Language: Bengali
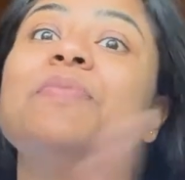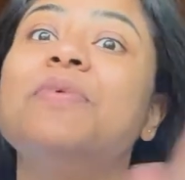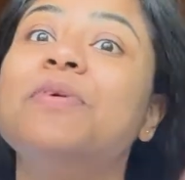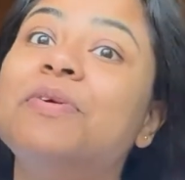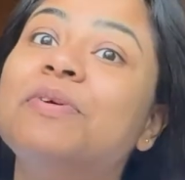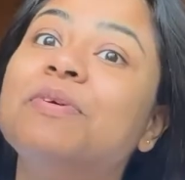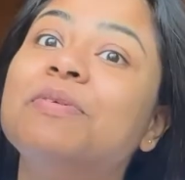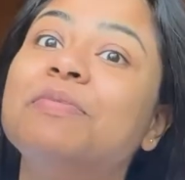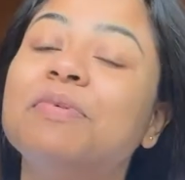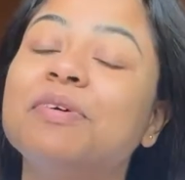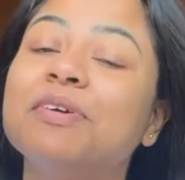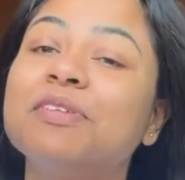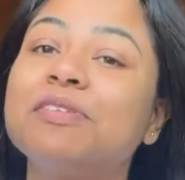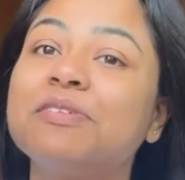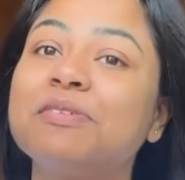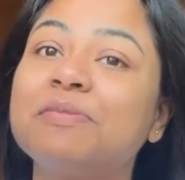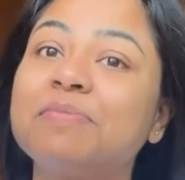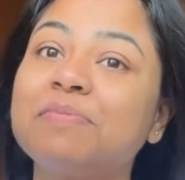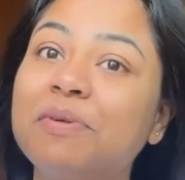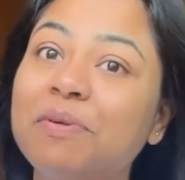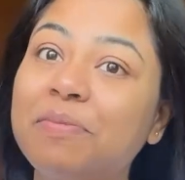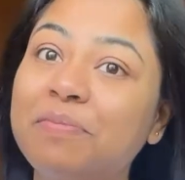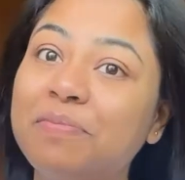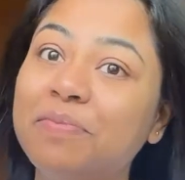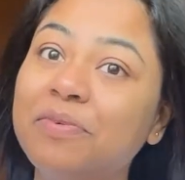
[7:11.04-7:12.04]
বহু বছর
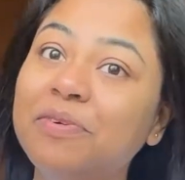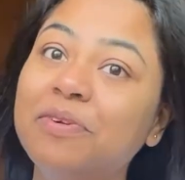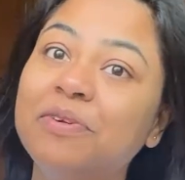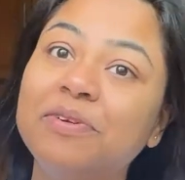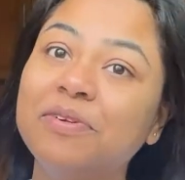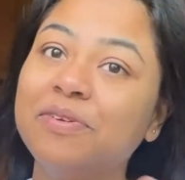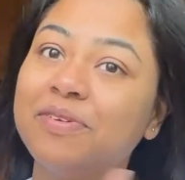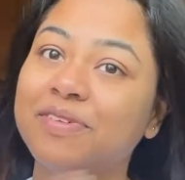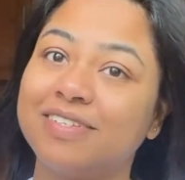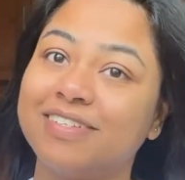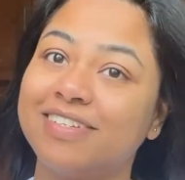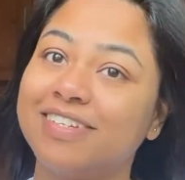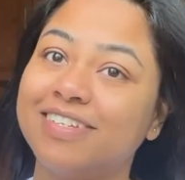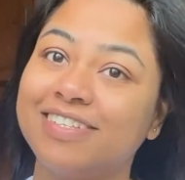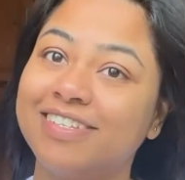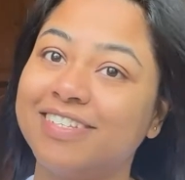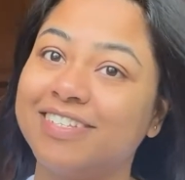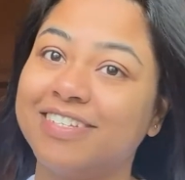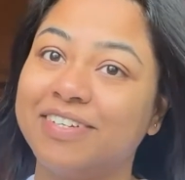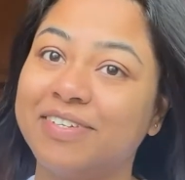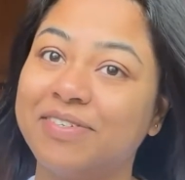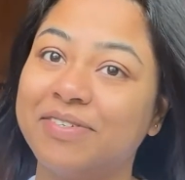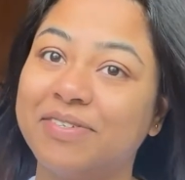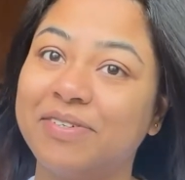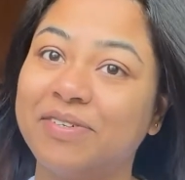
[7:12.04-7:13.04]
পর পুরনো
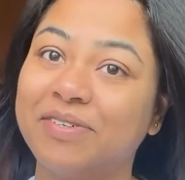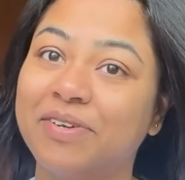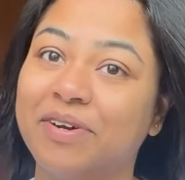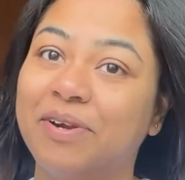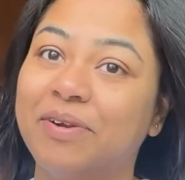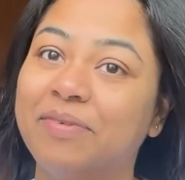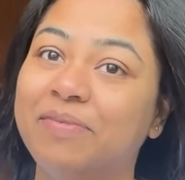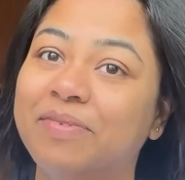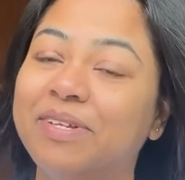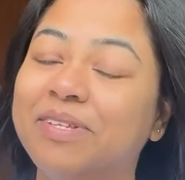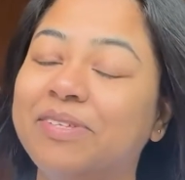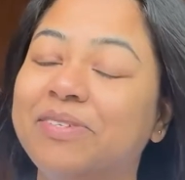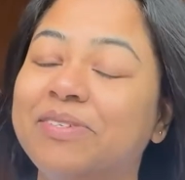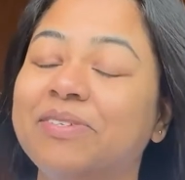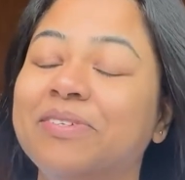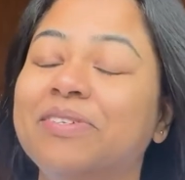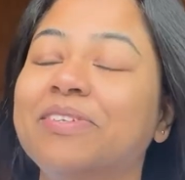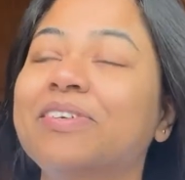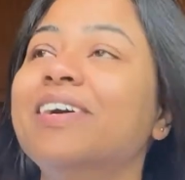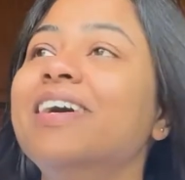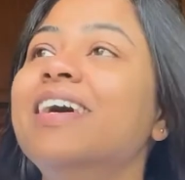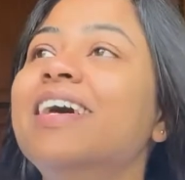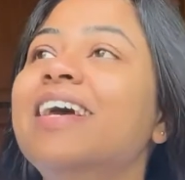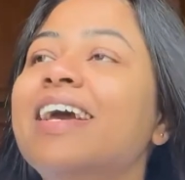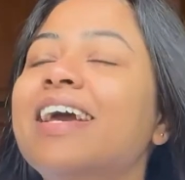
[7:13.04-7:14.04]
স্মৃতিচারণ করবার
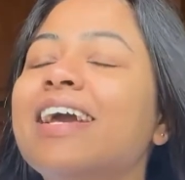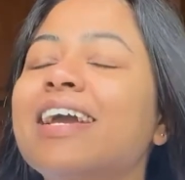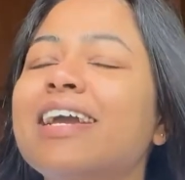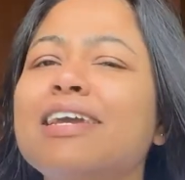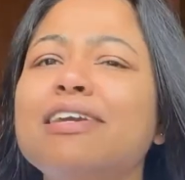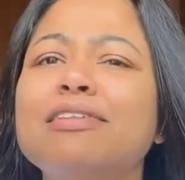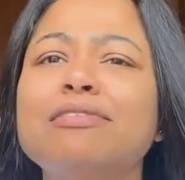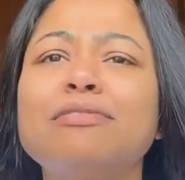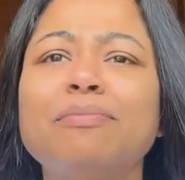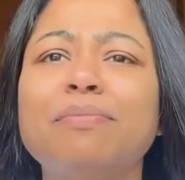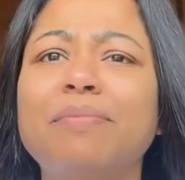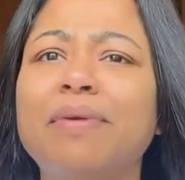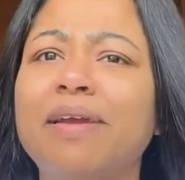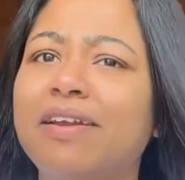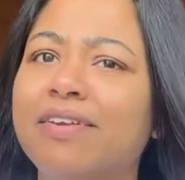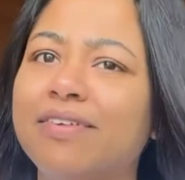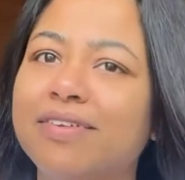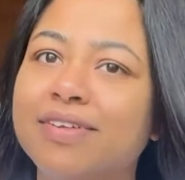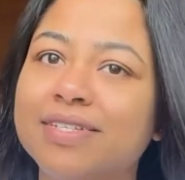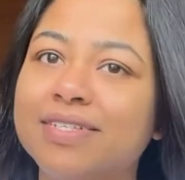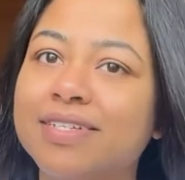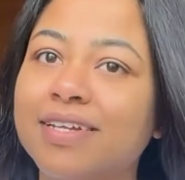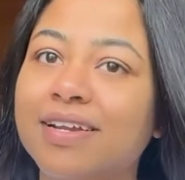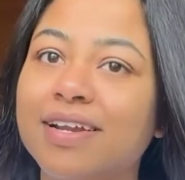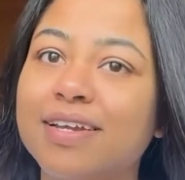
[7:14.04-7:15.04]
জন্য কিন্তু
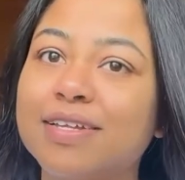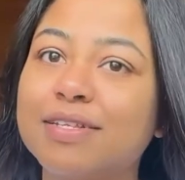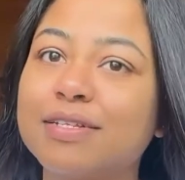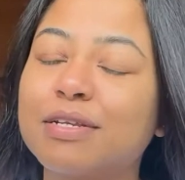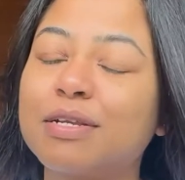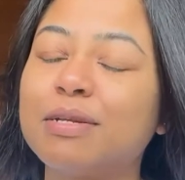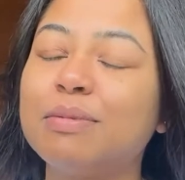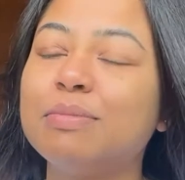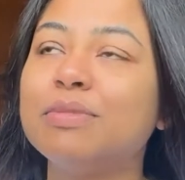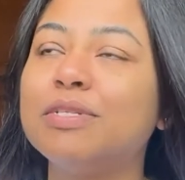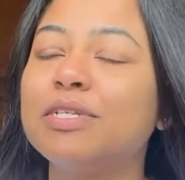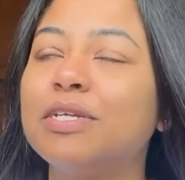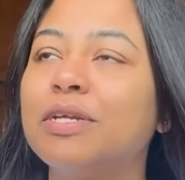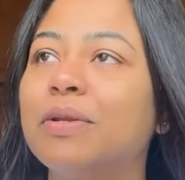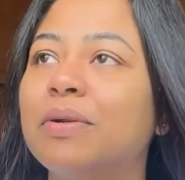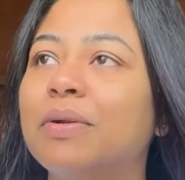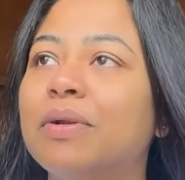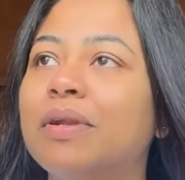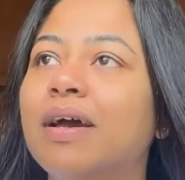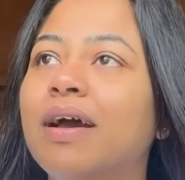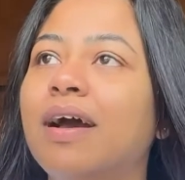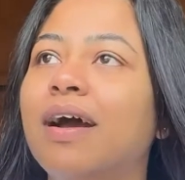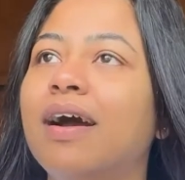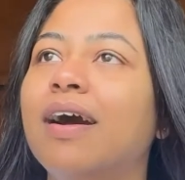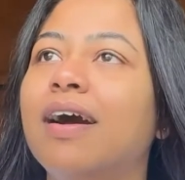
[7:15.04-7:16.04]
বেরিজ আর আইসক্রিম ছিল
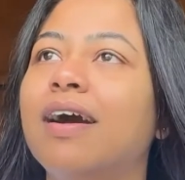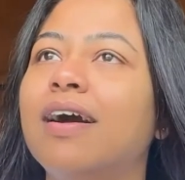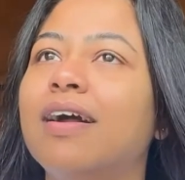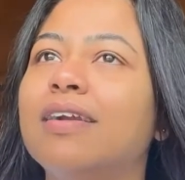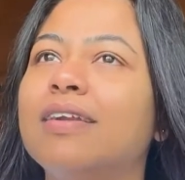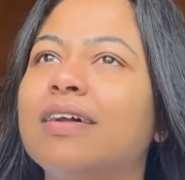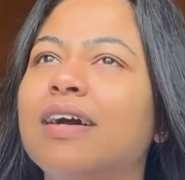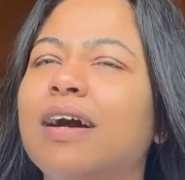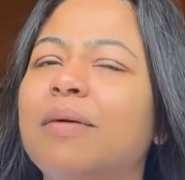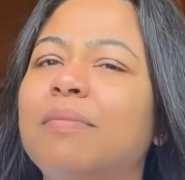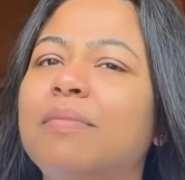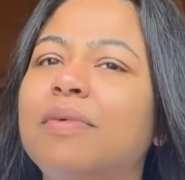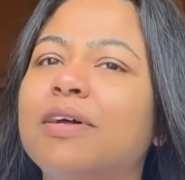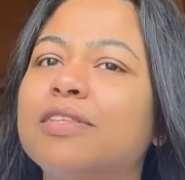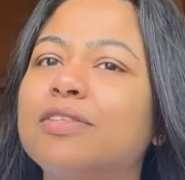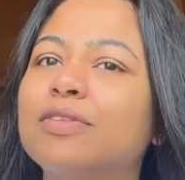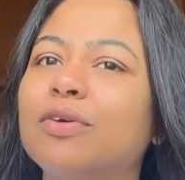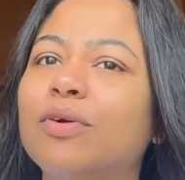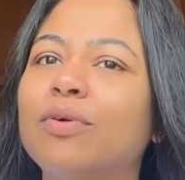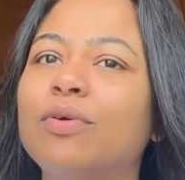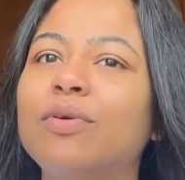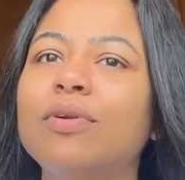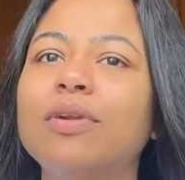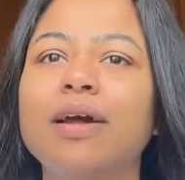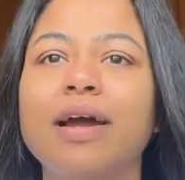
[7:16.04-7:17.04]
না আর আমরা
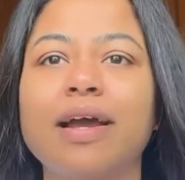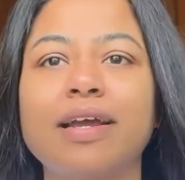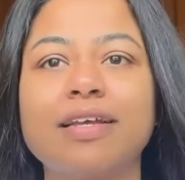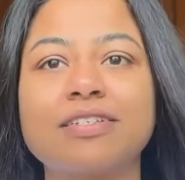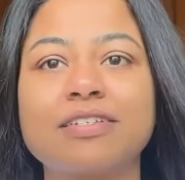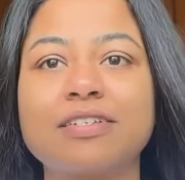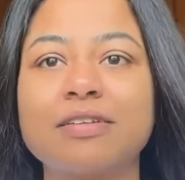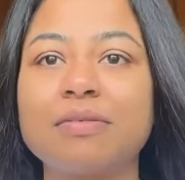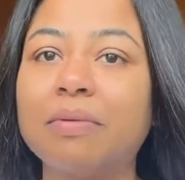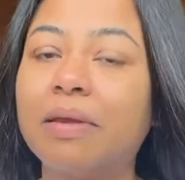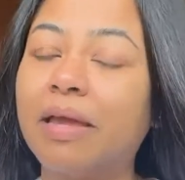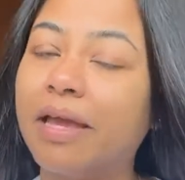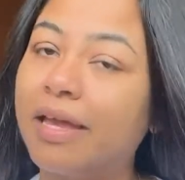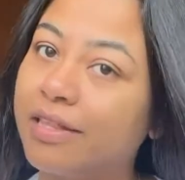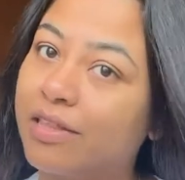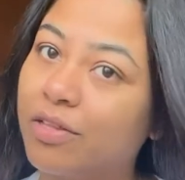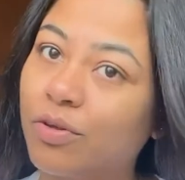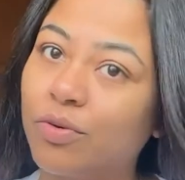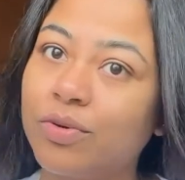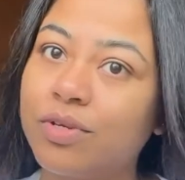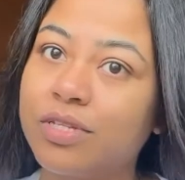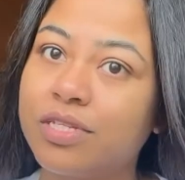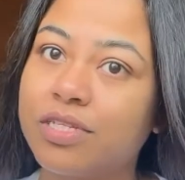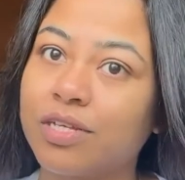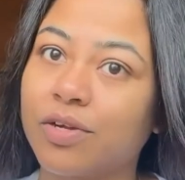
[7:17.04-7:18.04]
তখন না আইসক্রিম
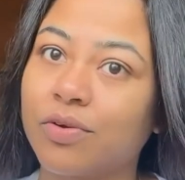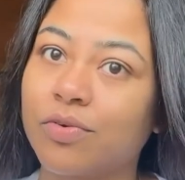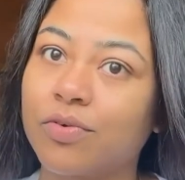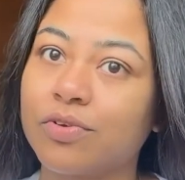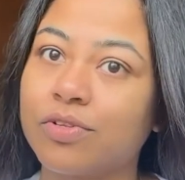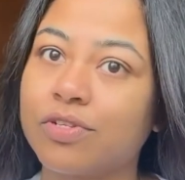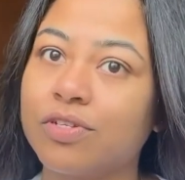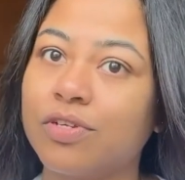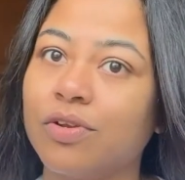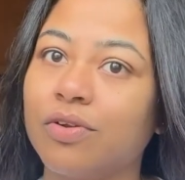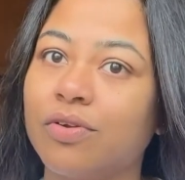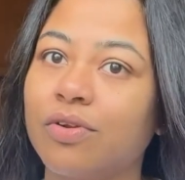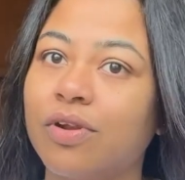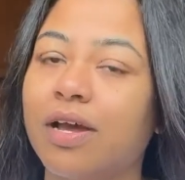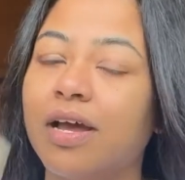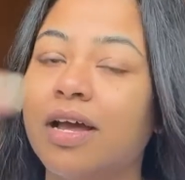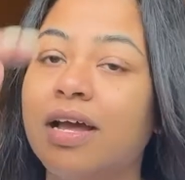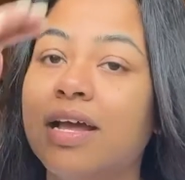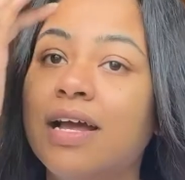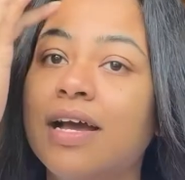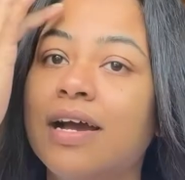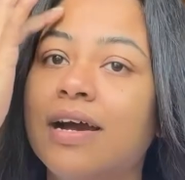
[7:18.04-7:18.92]
খেতেও ইচ্ছা করছিল না